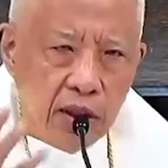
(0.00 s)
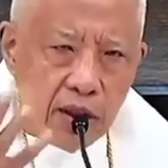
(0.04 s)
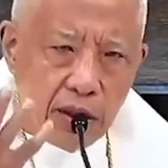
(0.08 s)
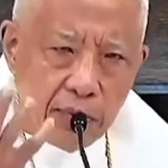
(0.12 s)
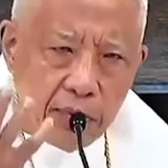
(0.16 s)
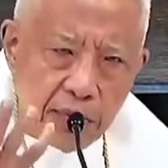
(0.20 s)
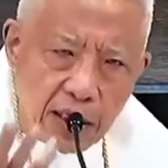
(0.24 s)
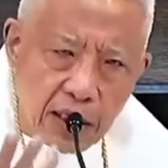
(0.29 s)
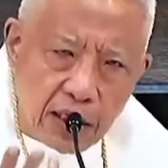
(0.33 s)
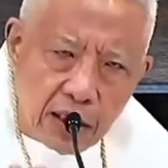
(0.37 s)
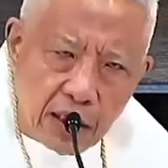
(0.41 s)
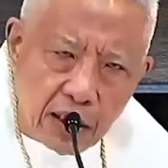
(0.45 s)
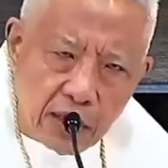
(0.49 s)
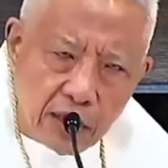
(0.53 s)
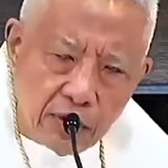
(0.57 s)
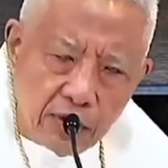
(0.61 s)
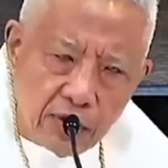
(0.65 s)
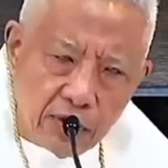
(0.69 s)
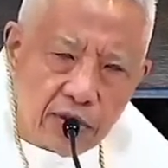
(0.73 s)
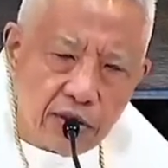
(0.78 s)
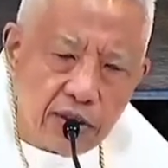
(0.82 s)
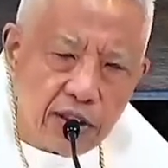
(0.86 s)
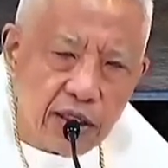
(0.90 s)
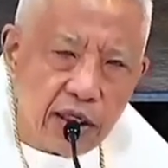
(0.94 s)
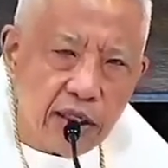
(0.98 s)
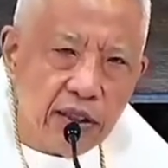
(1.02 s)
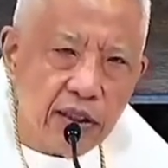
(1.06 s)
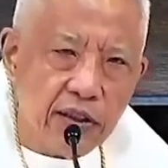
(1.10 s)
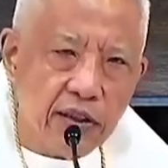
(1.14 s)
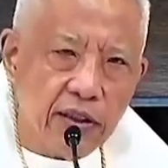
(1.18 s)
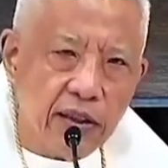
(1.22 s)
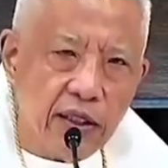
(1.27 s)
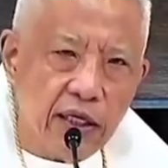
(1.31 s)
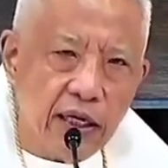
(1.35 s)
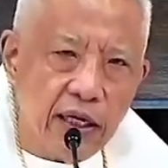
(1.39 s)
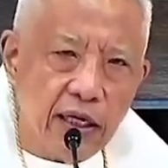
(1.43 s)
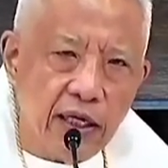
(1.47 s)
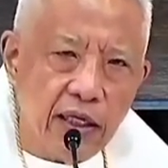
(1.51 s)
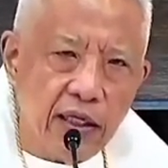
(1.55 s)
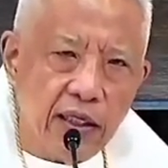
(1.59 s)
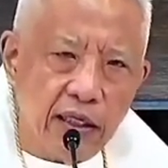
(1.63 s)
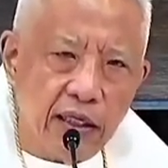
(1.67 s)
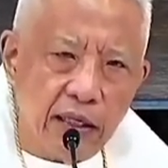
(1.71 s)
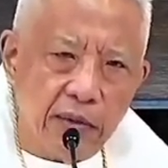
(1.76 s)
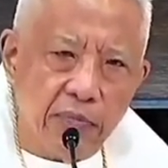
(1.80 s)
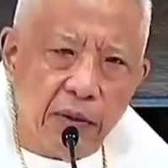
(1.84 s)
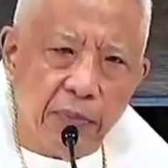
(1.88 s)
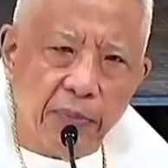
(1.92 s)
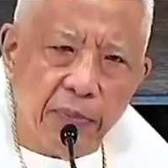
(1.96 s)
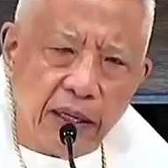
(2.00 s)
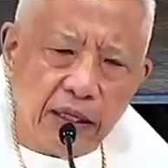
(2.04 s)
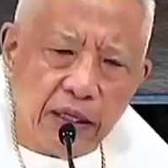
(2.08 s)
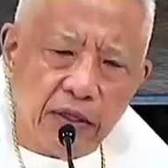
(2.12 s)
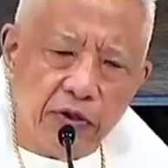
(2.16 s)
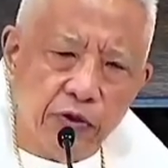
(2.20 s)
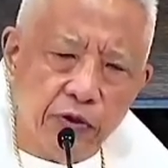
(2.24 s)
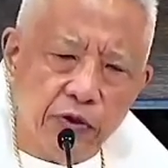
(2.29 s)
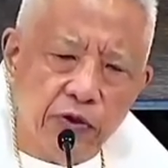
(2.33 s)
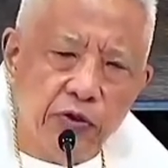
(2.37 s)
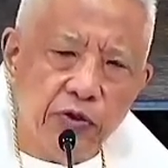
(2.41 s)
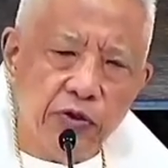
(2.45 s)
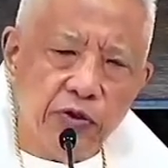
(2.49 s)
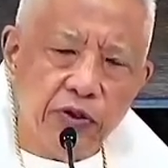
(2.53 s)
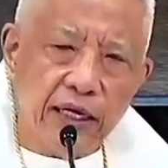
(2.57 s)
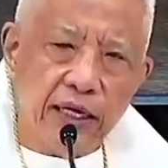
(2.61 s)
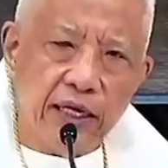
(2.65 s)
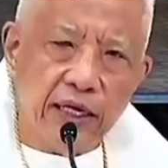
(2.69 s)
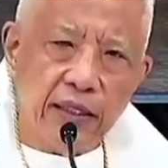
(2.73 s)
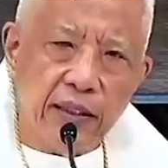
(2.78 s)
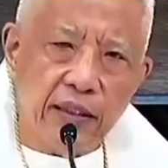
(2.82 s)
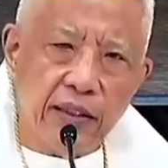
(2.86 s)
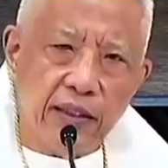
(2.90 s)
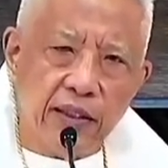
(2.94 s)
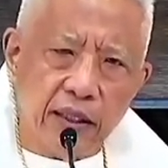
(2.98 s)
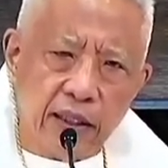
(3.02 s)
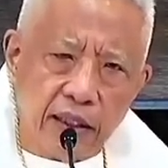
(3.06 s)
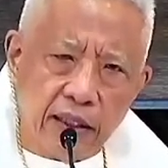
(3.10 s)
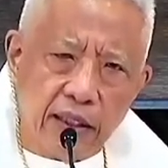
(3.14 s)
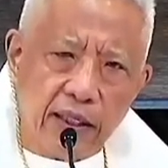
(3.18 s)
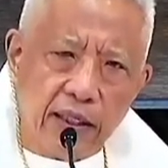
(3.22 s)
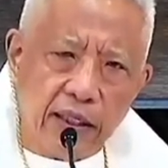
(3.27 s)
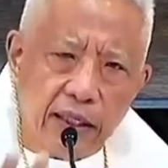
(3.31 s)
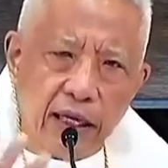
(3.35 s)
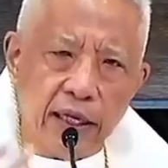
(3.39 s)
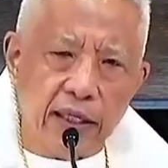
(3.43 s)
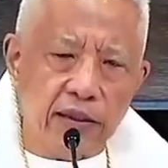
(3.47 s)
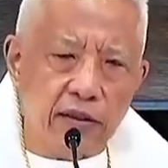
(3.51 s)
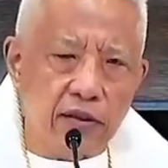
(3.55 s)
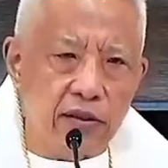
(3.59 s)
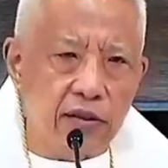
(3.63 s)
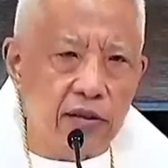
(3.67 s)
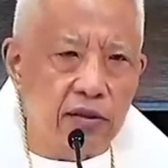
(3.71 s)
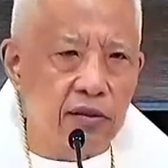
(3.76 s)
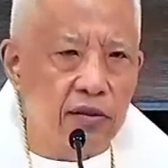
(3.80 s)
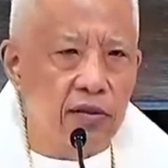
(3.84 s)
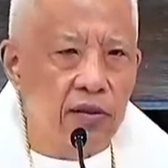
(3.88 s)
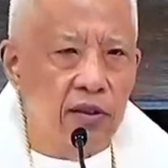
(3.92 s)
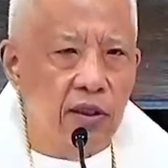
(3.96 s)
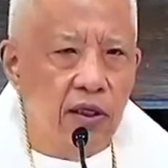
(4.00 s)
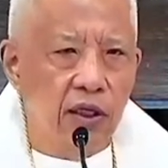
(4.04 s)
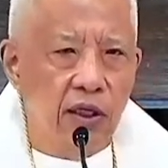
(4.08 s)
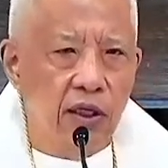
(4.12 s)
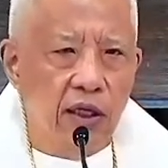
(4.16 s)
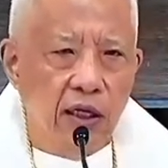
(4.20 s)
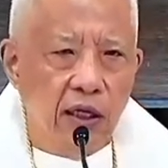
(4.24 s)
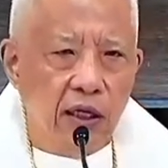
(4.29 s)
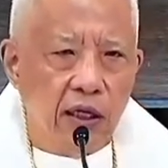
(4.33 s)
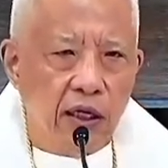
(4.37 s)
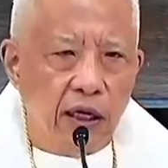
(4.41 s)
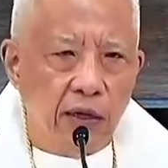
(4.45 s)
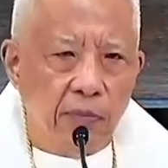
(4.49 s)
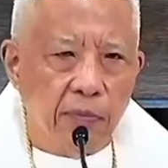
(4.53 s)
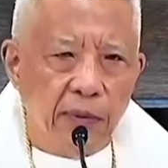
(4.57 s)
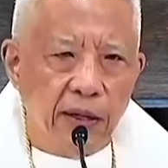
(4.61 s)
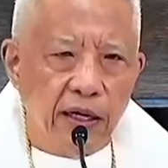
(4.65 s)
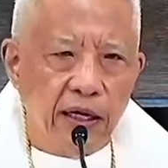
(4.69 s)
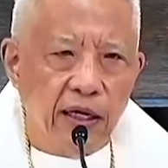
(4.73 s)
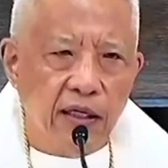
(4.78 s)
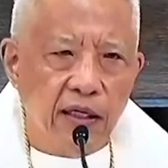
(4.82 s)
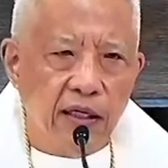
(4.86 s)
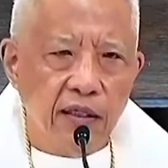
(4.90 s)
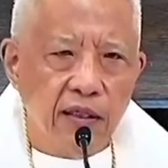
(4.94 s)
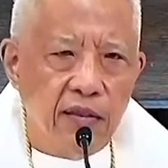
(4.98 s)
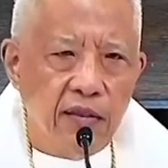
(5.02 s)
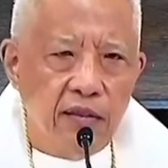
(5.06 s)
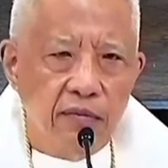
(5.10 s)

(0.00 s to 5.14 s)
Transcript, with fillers: na magkaroon sana sila na mapaghugutan ng lakas kapag